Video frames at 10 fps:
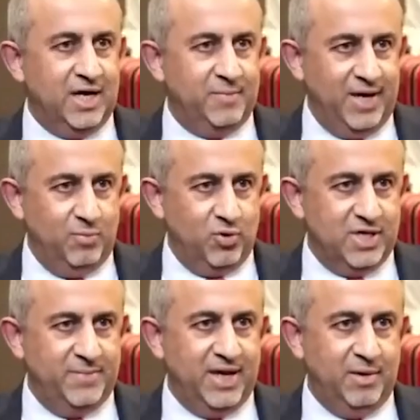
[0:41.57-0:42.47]
مع
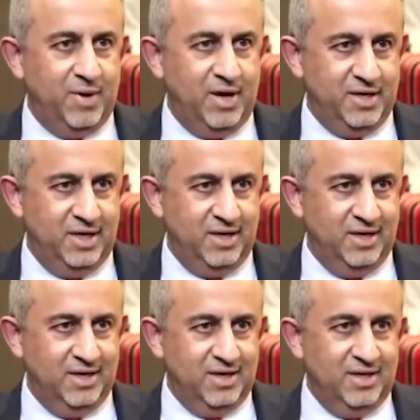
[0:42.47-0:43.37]
المجتمع البحريني
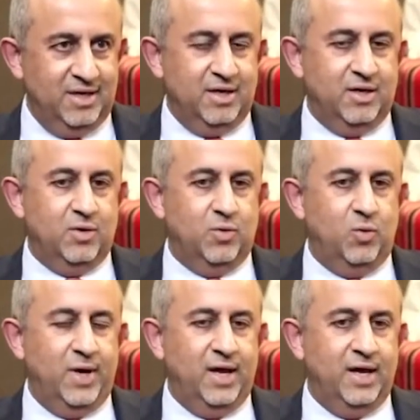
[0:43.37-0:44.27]

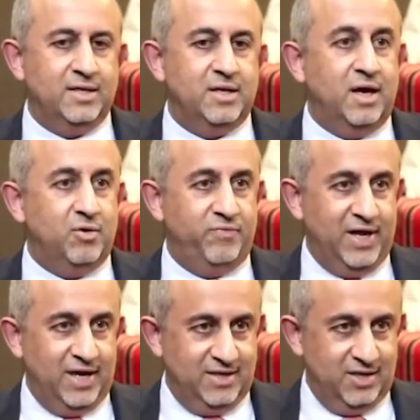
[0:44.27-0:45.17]
والتعرف
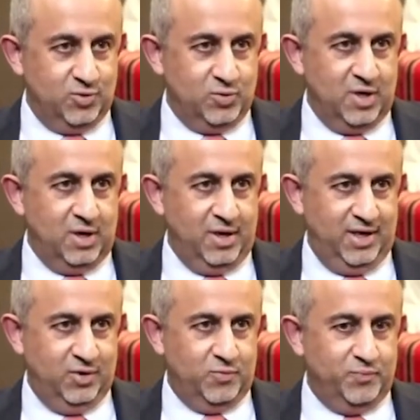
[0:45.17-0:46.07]
على عاداته
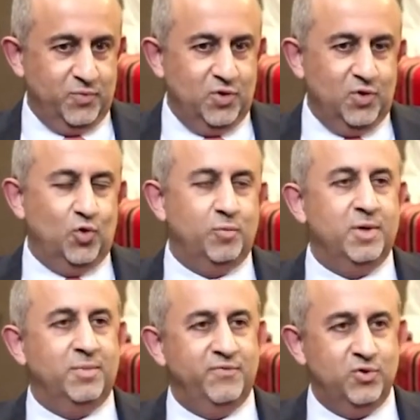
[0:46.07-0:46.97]
وتقاليده
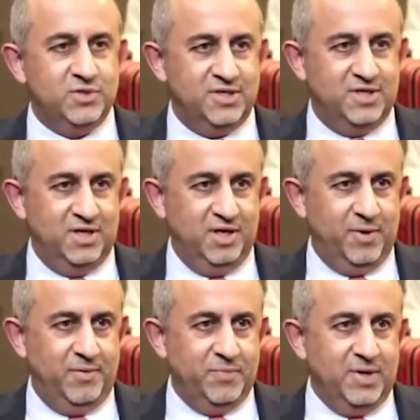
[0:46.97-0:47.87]
وبتبقى فرصه
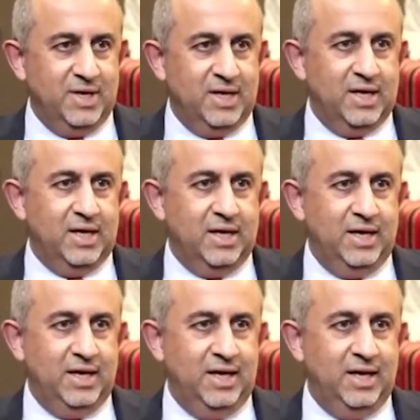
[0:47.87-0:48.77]
طيبه
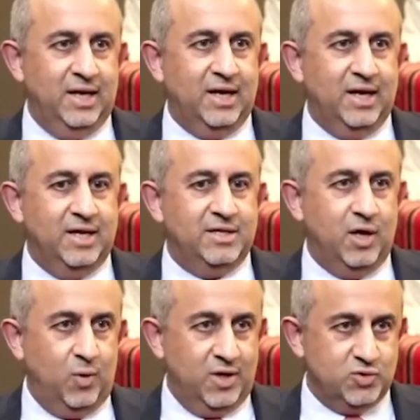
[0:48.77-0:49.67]

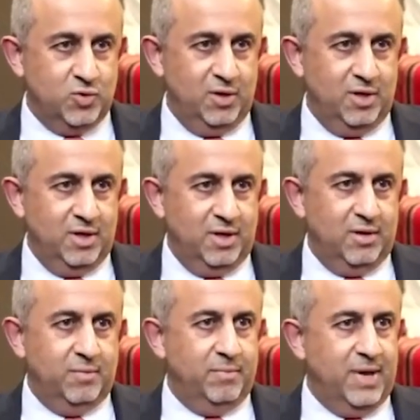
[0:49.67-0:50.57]
للتواصل
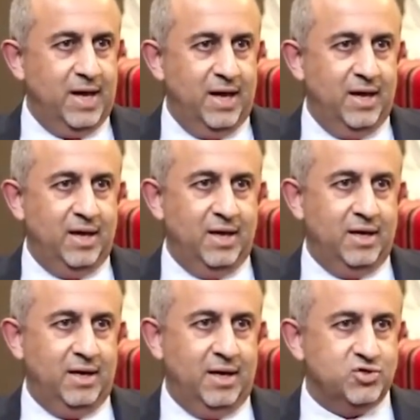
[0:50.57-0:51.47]
مع
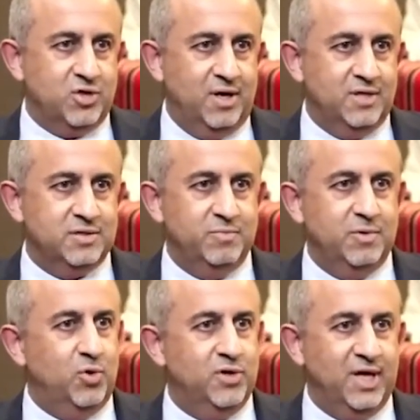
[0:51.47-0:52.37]
الاشخاص
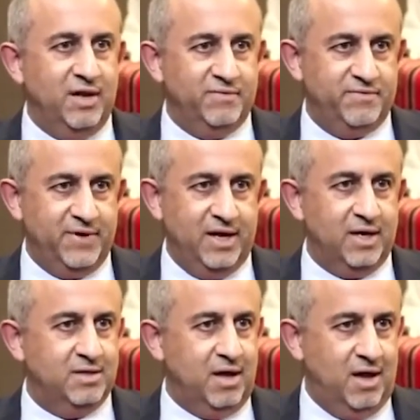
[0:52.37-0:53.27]
من مختلف
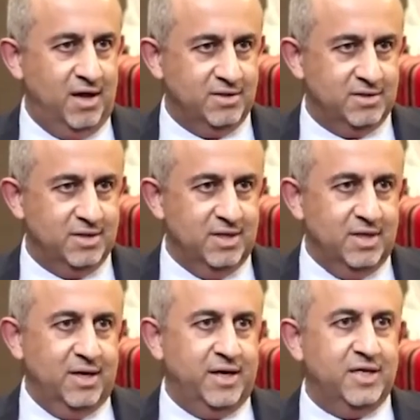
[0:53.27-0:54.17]
القطاعات
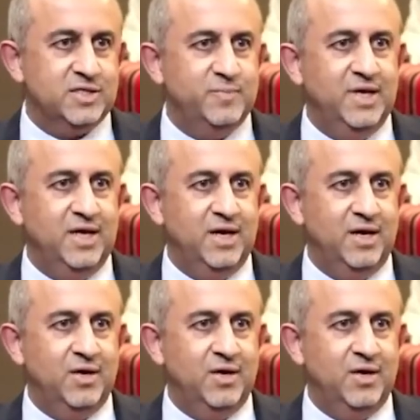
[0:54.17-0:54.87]
الرسميه